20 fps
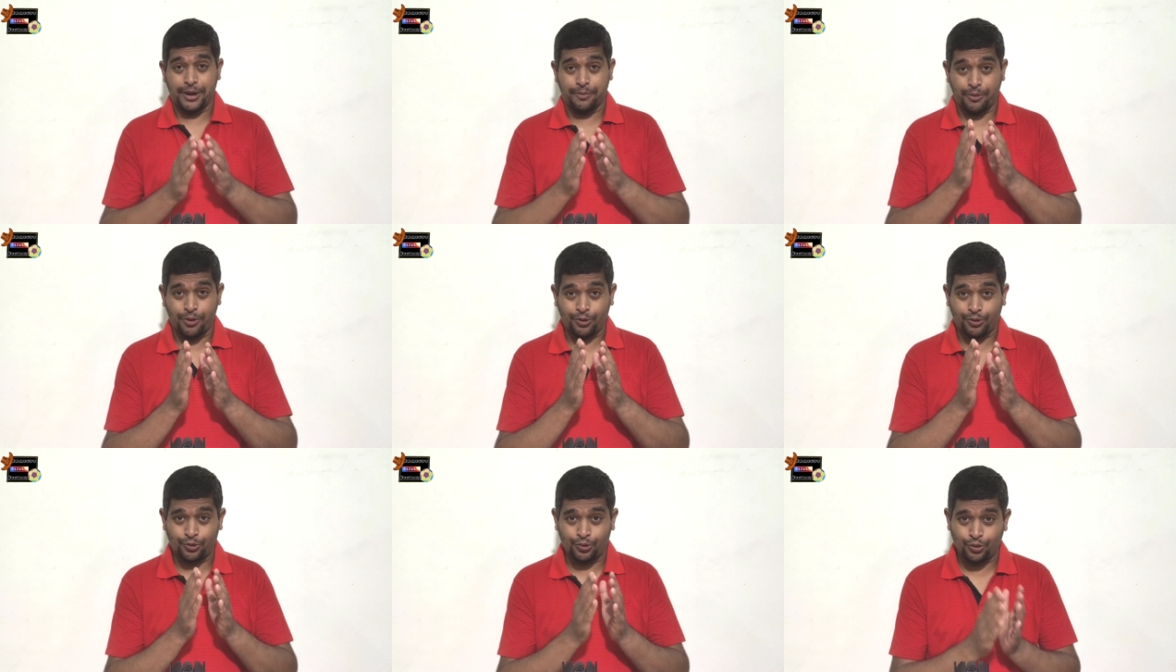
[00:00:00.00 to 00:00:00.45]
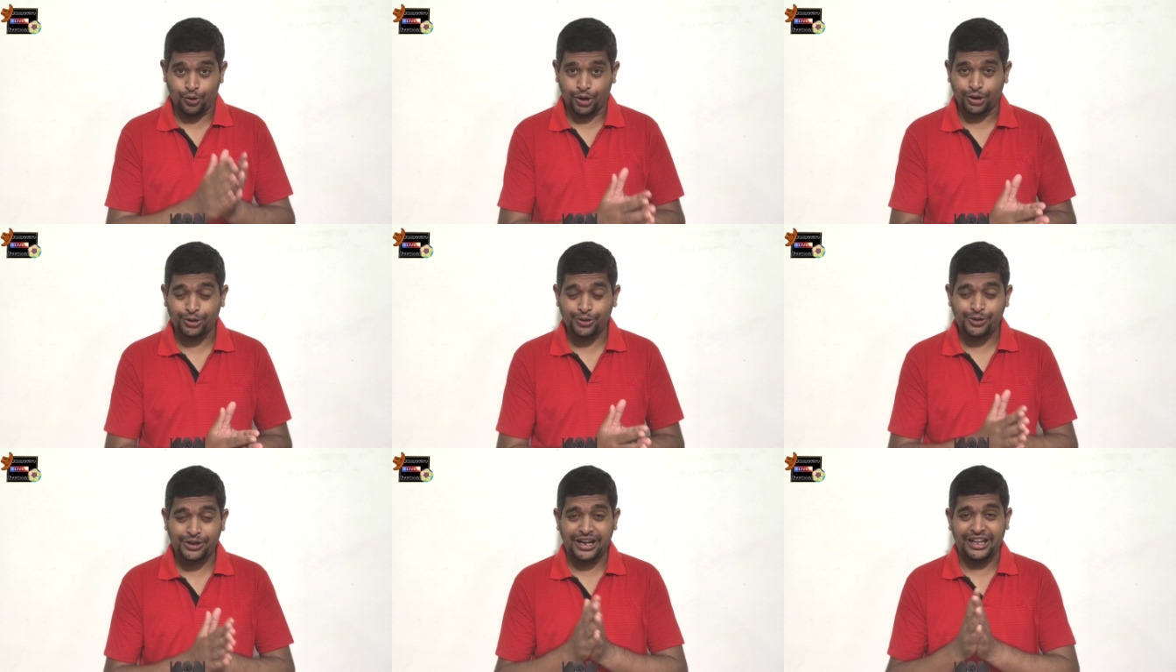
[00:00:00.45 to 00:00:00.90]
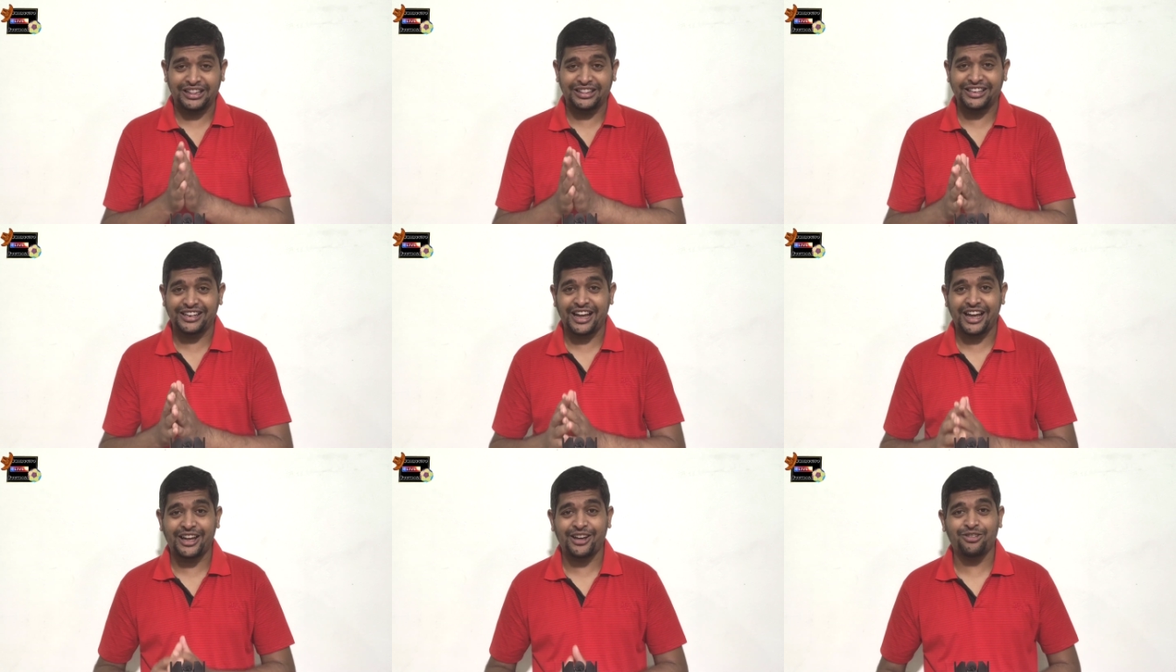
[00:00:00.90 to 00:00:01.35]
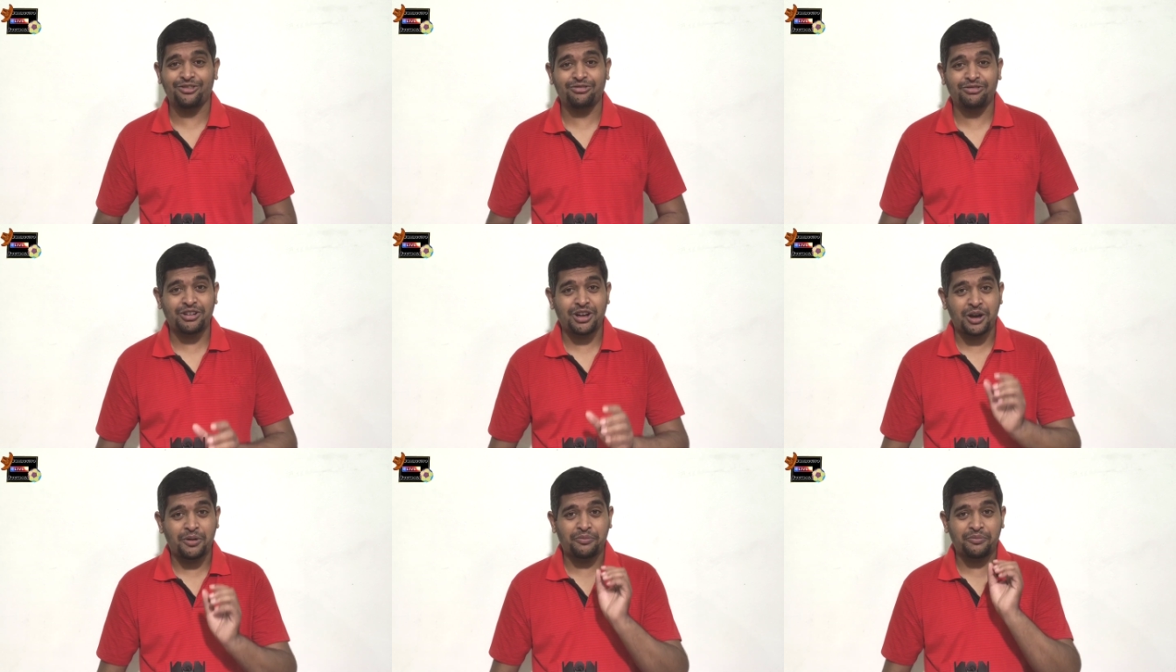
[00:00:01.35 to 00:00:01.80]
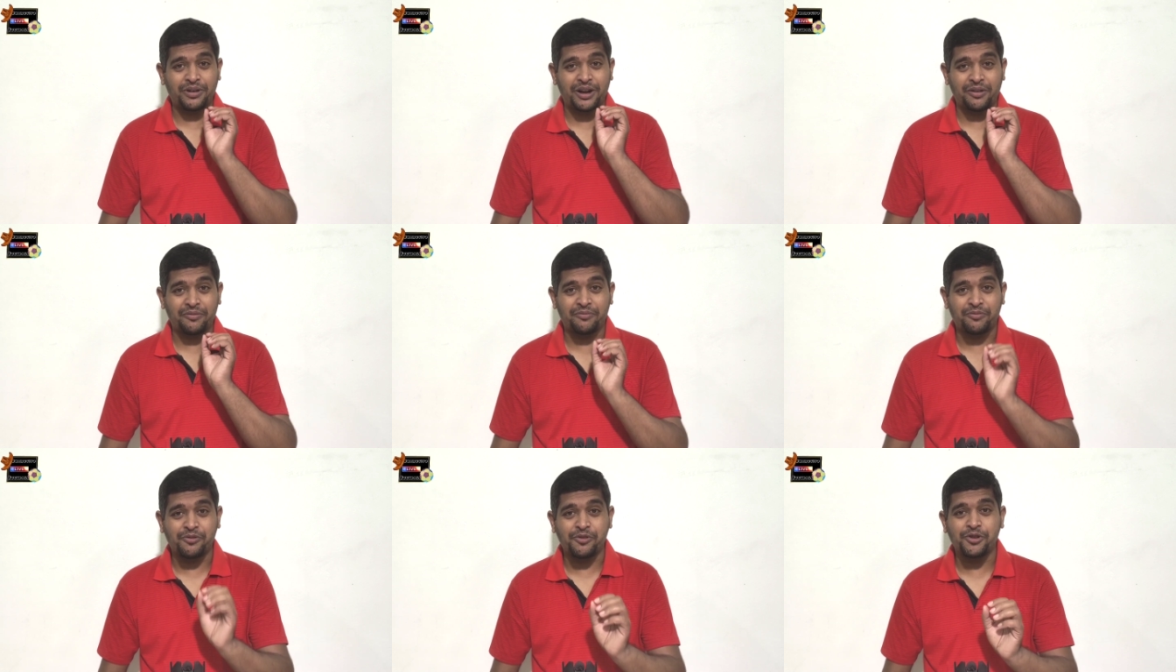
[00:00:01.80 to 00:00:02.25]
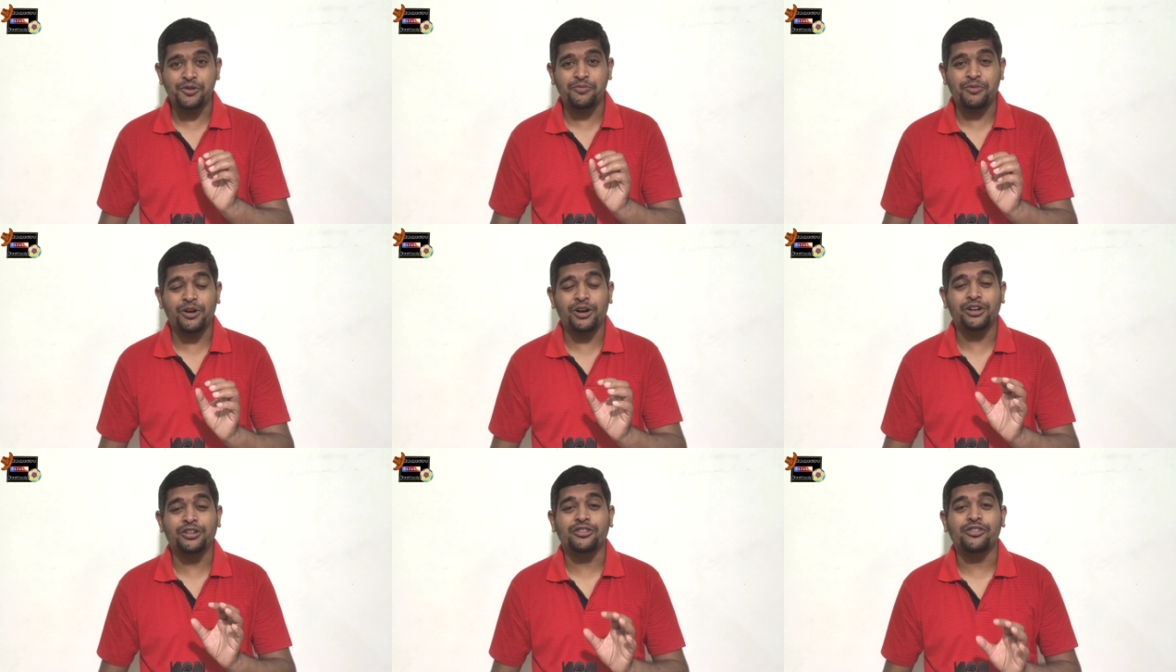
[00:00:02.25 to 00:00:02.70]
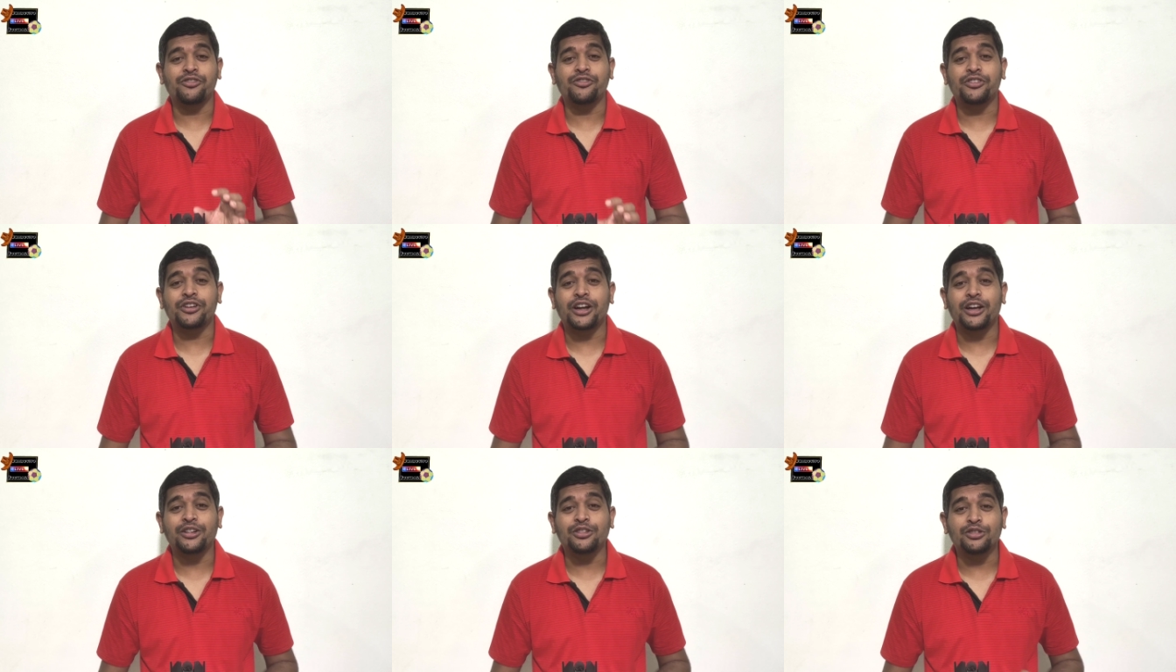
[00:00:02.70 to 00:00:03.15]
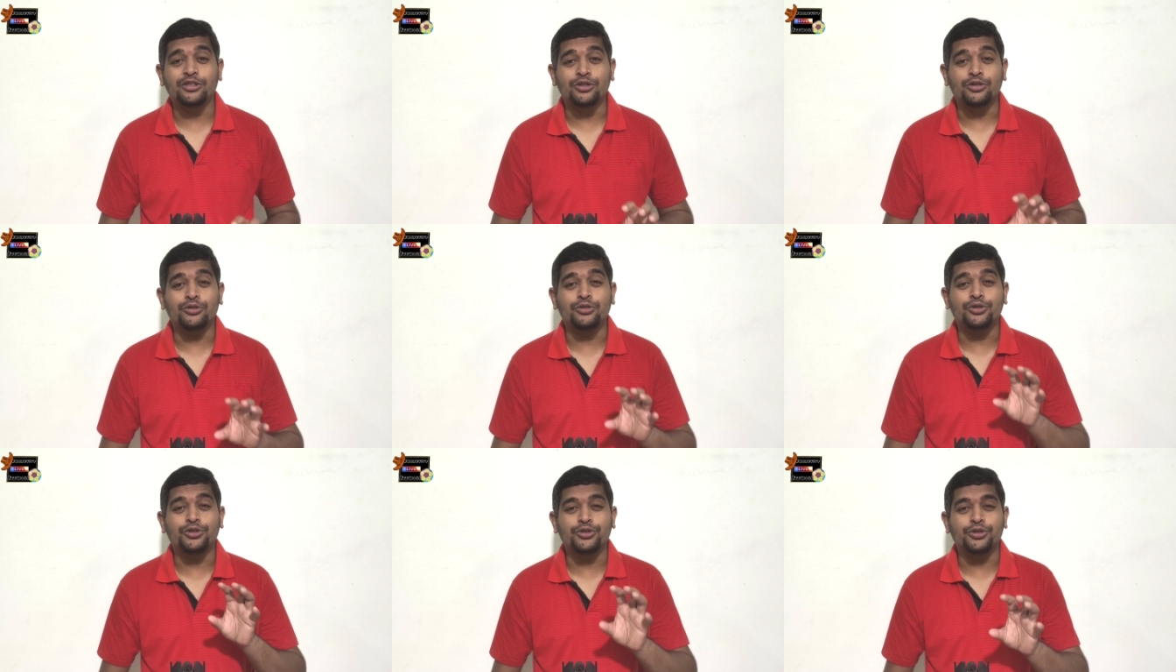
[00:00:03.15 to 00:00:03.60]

এবং গতকাল থেকে কিন্তু আমরা ফুটবল সংক্রান্ত